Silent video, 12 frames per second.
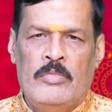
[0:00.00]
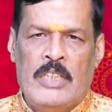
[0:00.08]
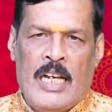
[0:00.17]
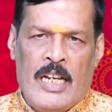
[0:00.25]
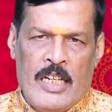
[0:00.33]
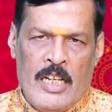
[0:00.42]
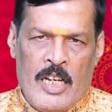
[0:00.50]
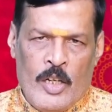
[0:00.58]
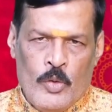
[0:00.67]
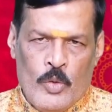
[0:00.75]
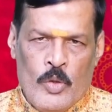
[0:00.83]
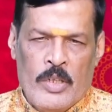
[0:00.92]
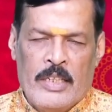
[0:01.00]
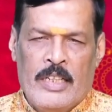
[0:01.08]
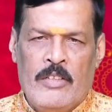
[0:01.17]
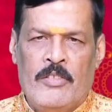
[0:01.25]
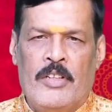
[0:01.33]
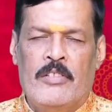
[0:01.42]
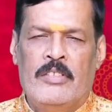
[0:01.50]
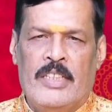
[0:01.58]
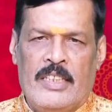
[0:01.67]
చాలా అనుకూలంగా ఉండడం